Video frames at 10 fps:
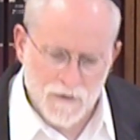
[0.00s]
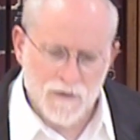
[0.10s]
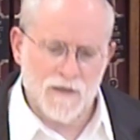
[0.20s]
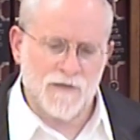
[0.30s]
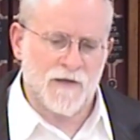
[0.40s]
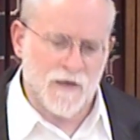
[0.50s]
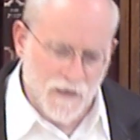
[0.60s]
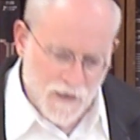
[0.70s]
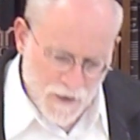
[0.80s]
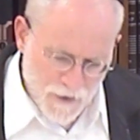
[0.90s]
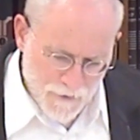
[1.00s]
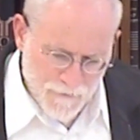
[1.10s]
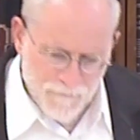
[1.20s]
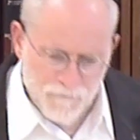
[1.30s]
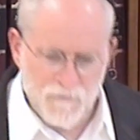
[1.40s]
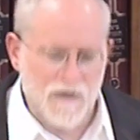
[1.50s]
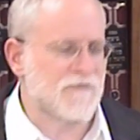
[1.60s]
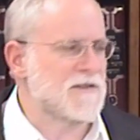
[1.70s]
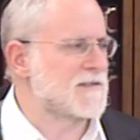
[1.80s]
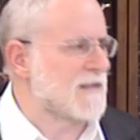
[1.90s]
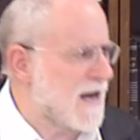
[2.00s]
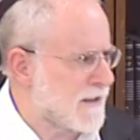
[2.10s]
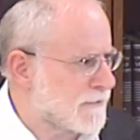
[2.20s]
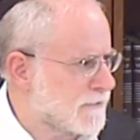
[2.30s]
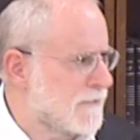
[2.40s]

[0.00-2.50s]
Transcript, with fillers: que tiene que manifestar